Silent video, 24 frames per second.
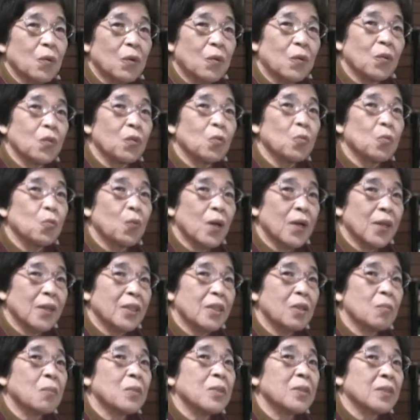子供も入っ
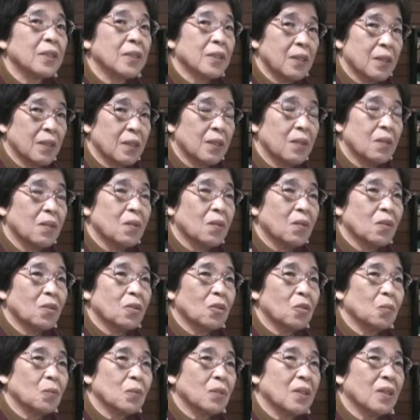てましたから
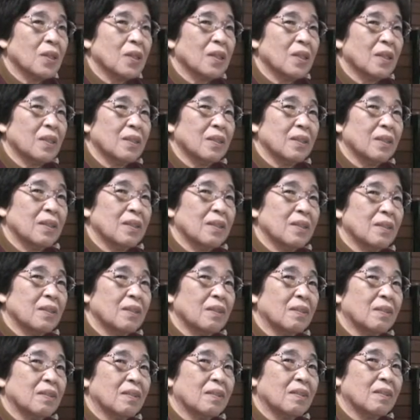子供なんか痛い
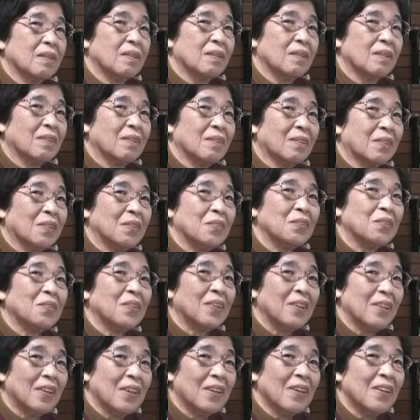よって言っ
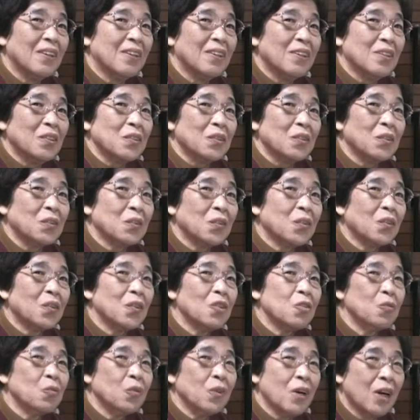てねその
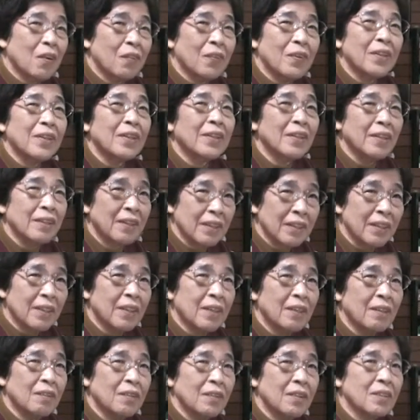声も暴れでね
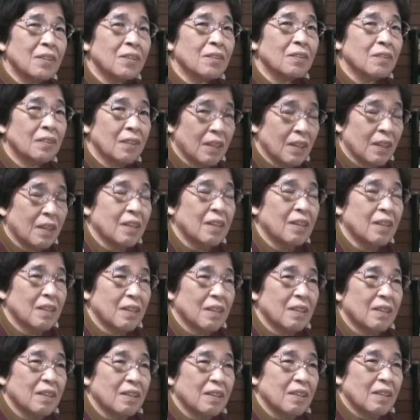かわいそうで
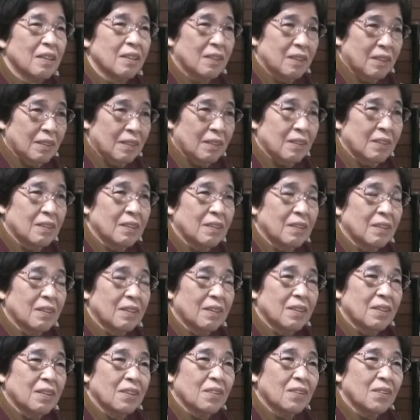うん
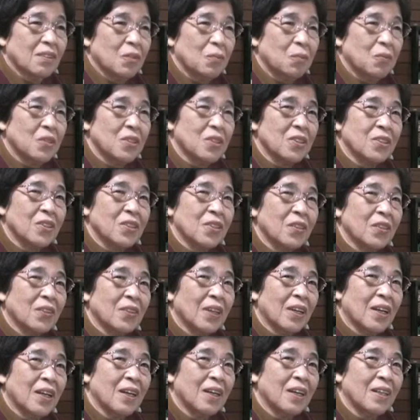それで水ちょう
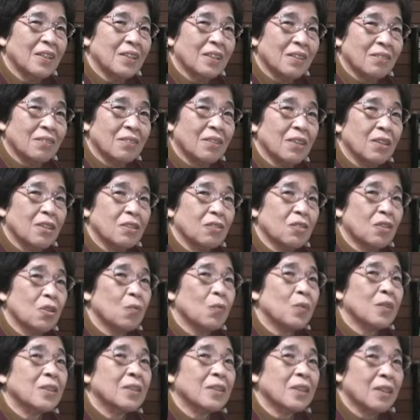だいって言って言って
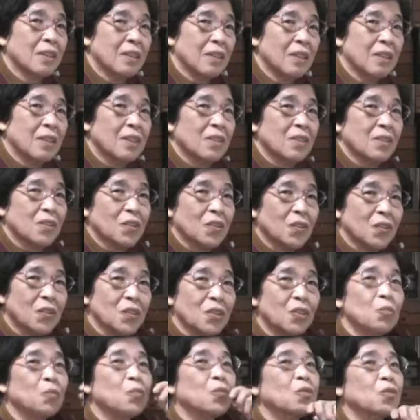ますから少し
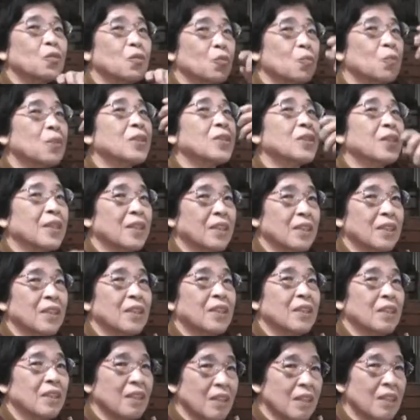ずつ水飲ましてあげた
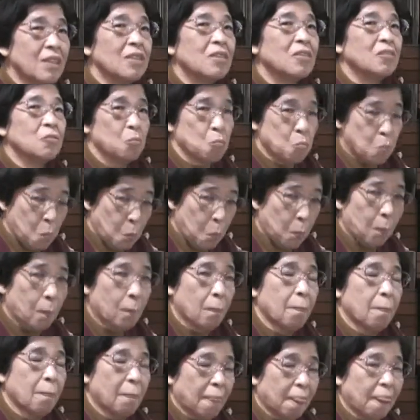りね、うん、
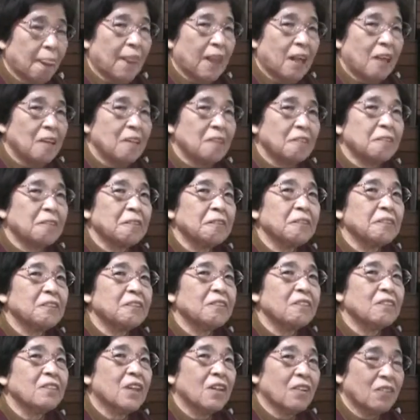そういう
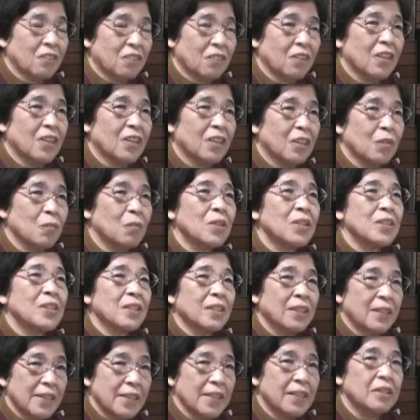ふうなことやってまし
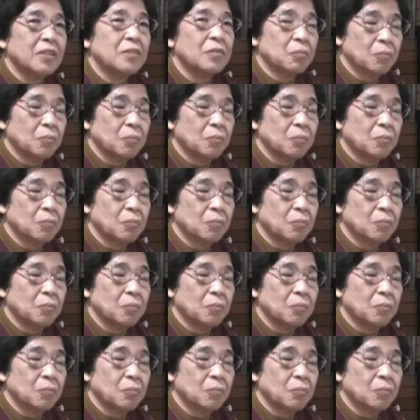たね。